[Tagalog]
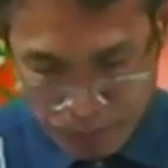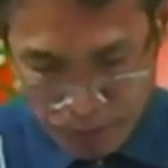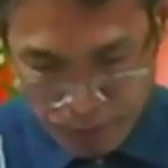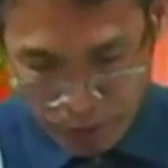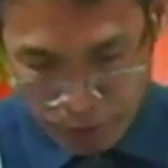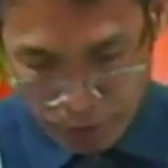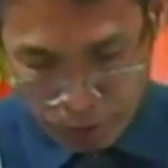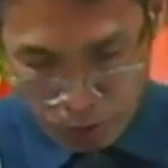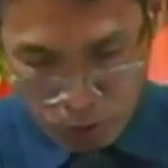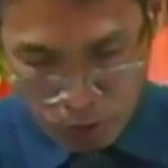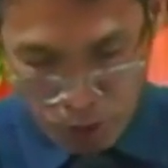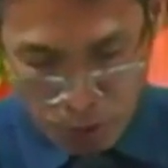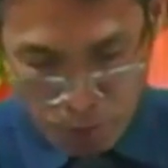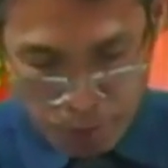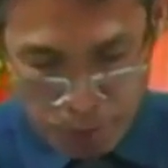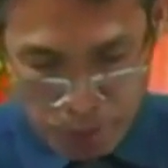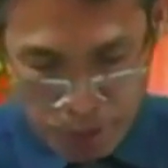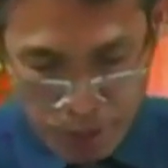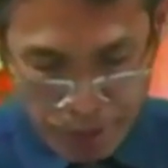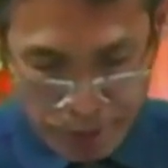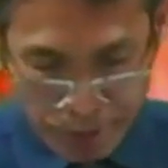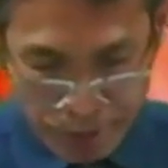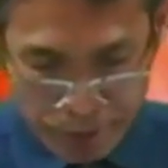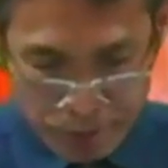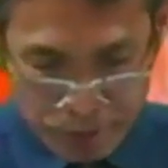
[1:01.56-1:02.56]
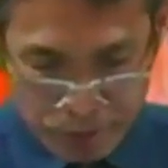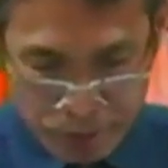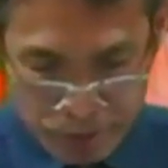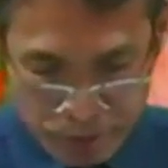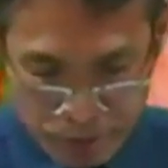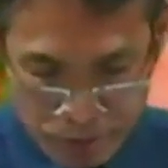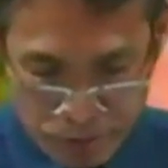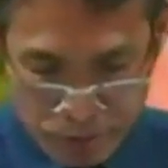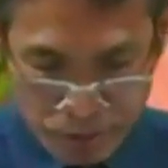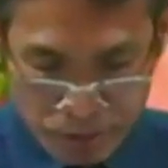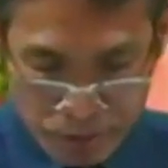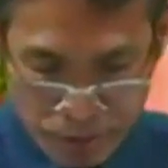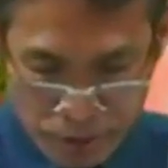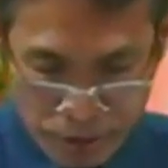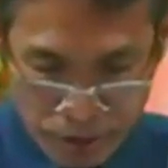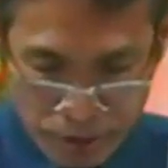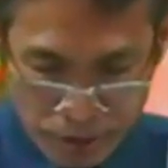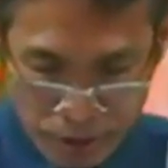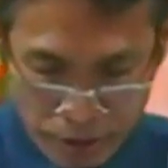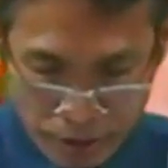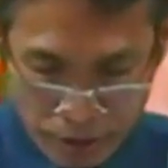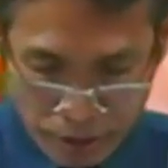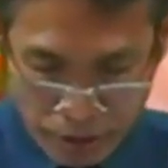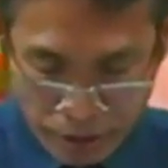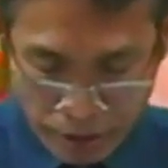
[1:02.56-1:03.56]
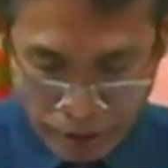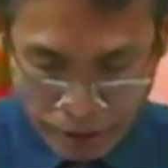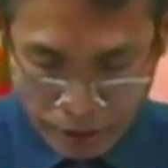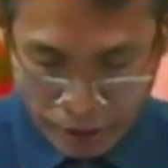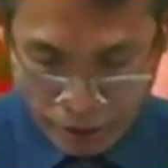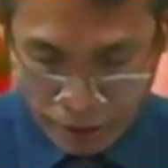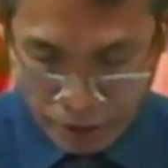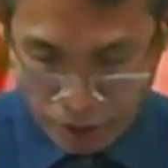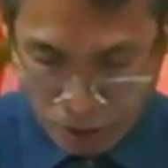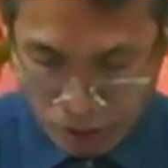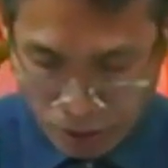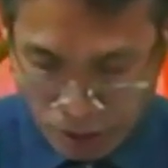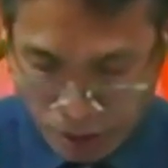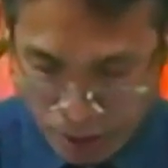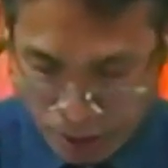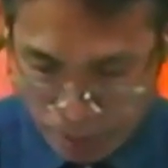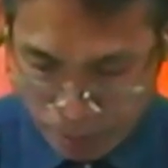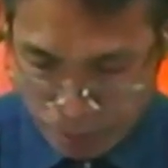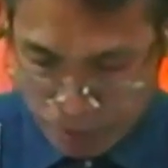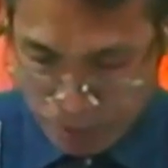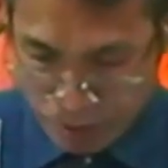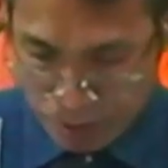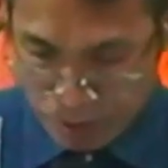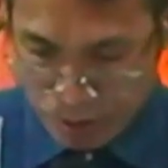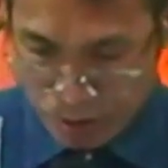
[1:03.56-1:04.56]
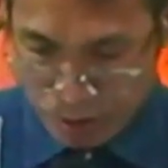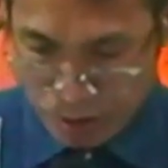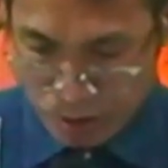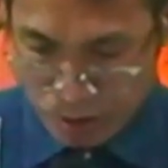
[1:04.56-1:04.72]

and to apply it in our lives.